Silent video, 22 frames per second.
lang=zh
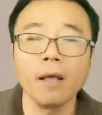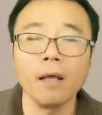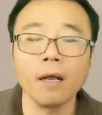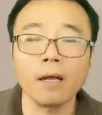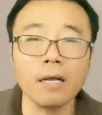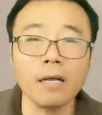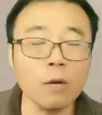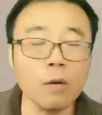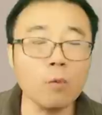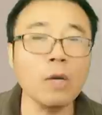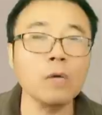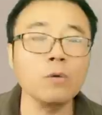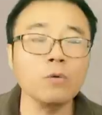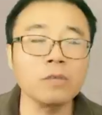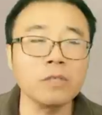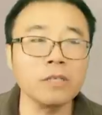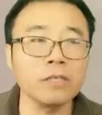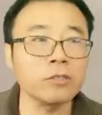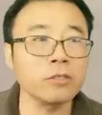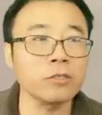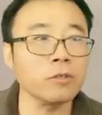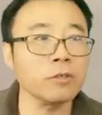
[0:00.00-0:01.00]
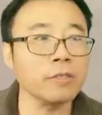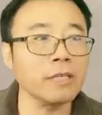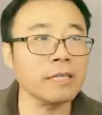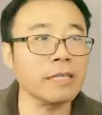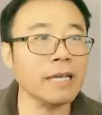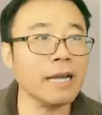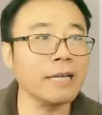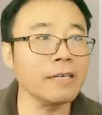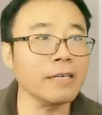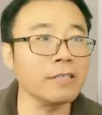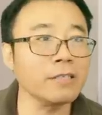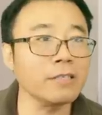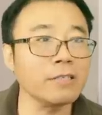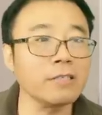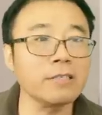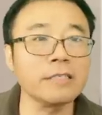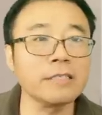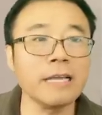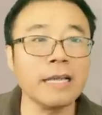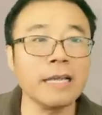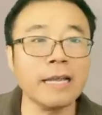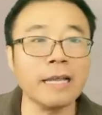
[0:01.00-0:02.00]
啊，刚关注他的时候，他大概是
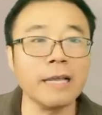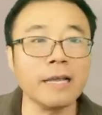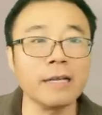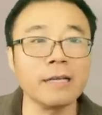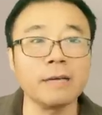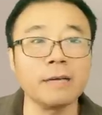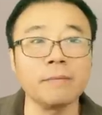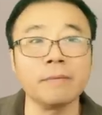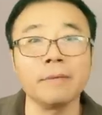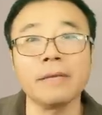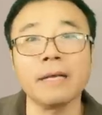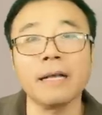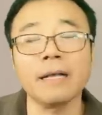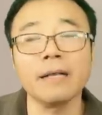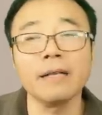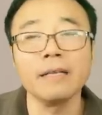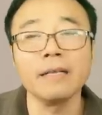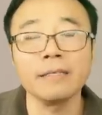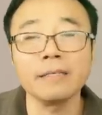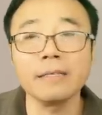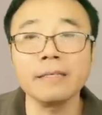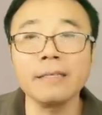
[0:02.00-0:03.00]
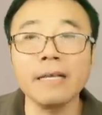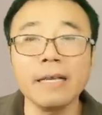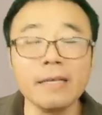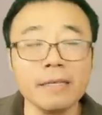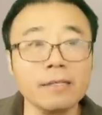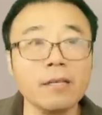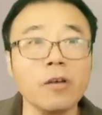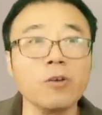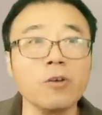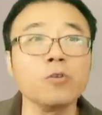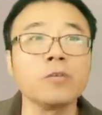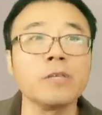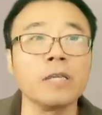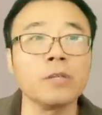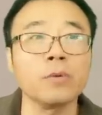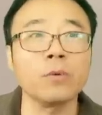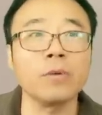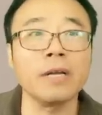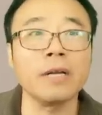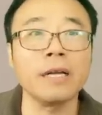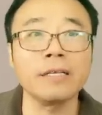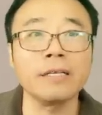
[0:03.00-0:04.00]
四千来个人么现在已经到六
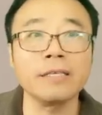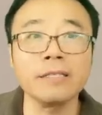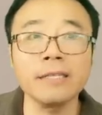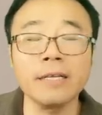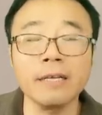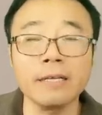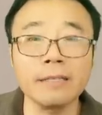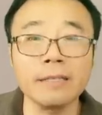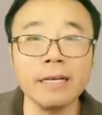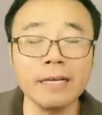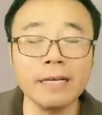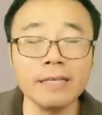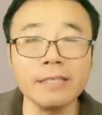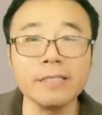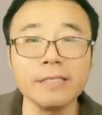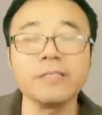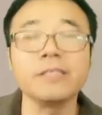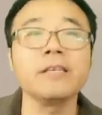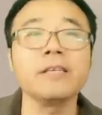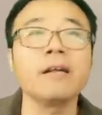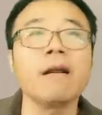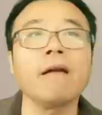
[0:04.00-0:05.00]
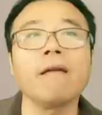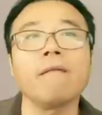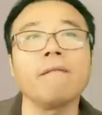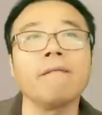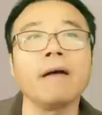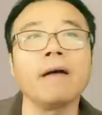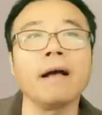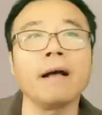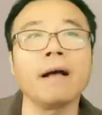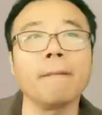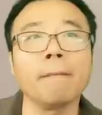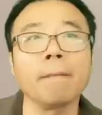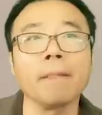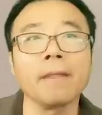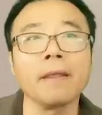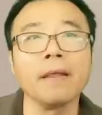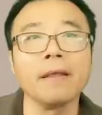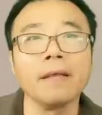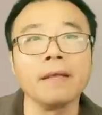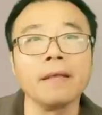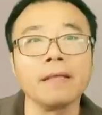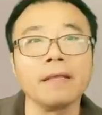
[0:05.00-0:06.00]
千多了。实际上，它是一个新号啊。
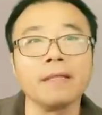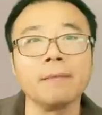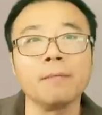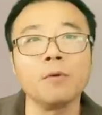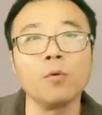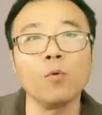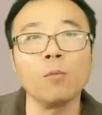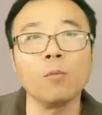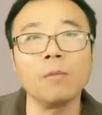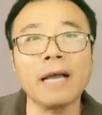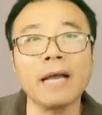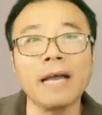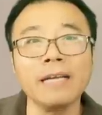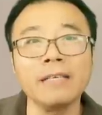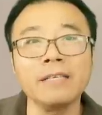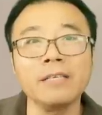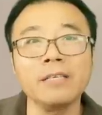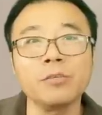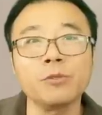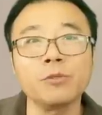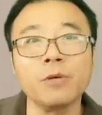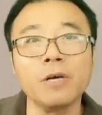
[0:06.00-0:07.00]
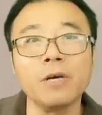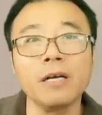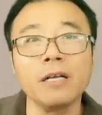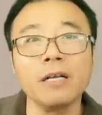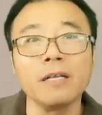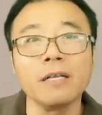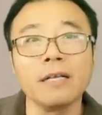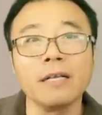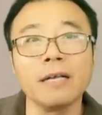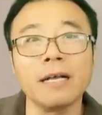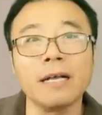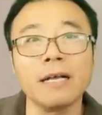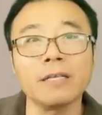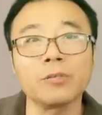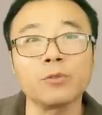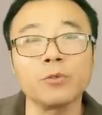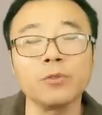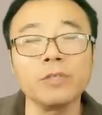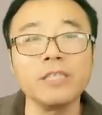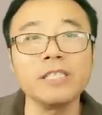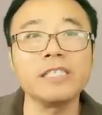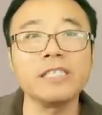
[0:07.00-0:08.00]
那么，我们还是说，
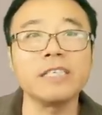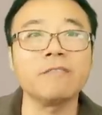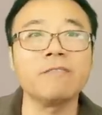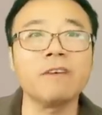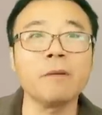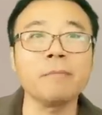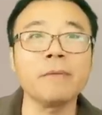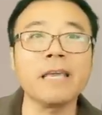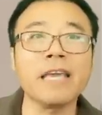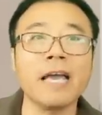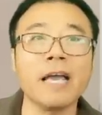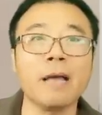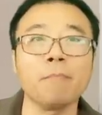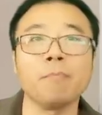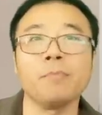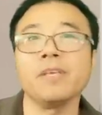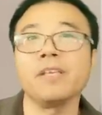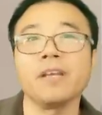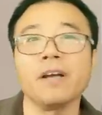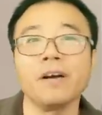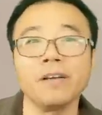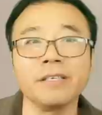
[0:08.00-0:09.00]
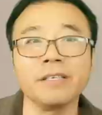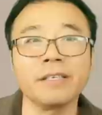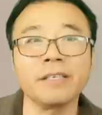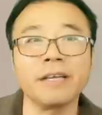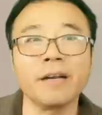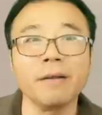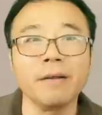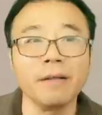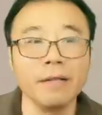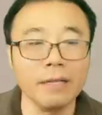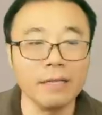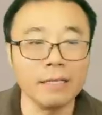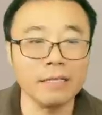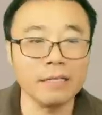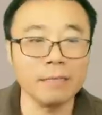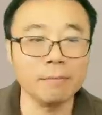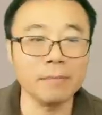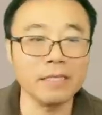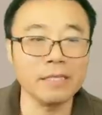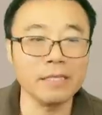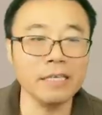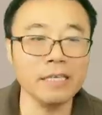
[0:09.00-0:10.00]
呃，从这几个方面比较一下。
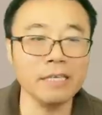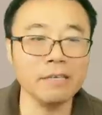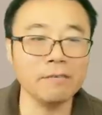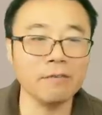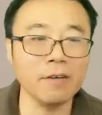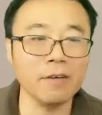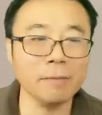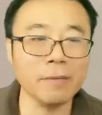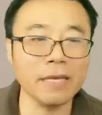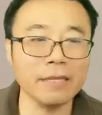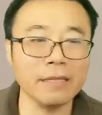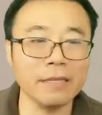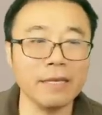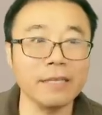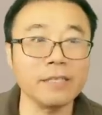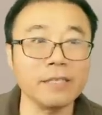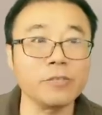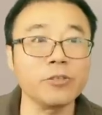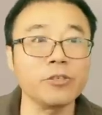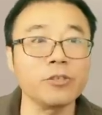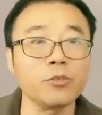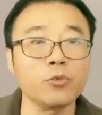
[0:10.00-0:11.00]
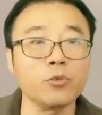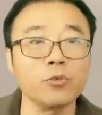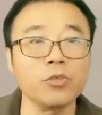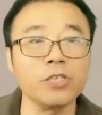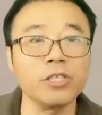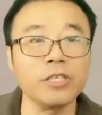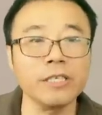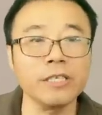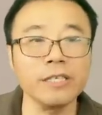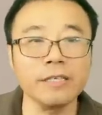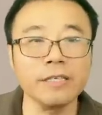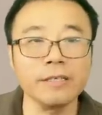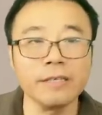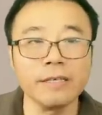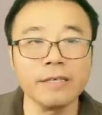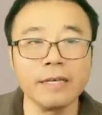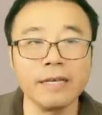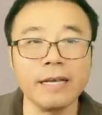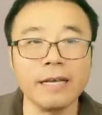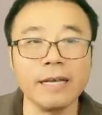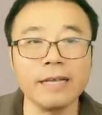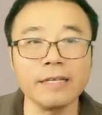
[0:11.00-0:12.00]
那么，第一个方面呢，就是主题，
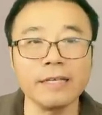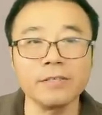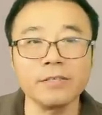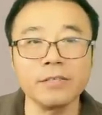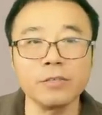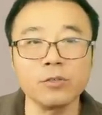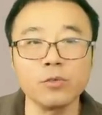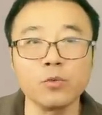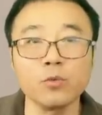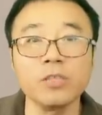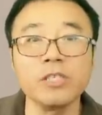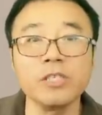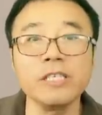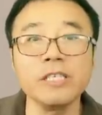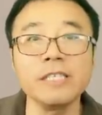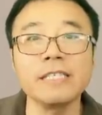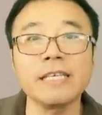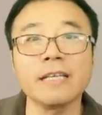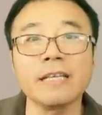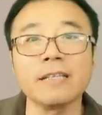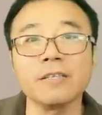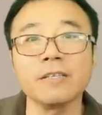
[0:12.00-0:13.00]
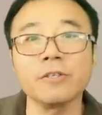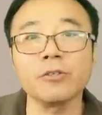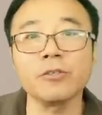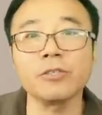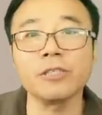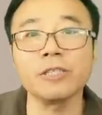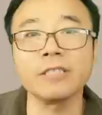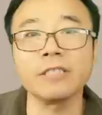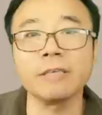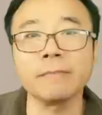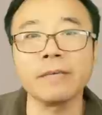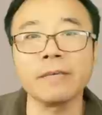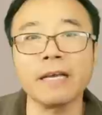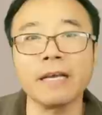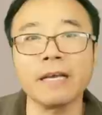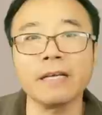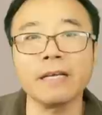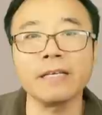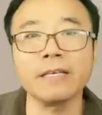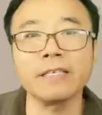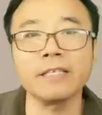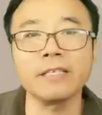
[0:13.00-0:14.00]
哎，就是主题讲的都是怎么
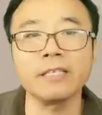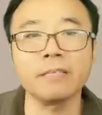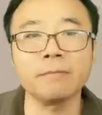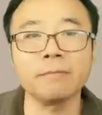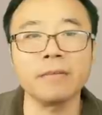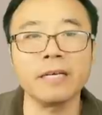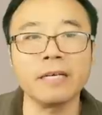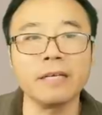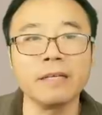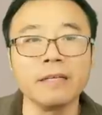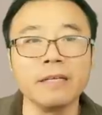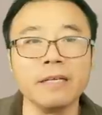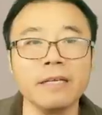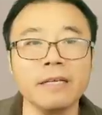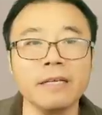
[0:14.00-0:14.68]
样，啊，是什么？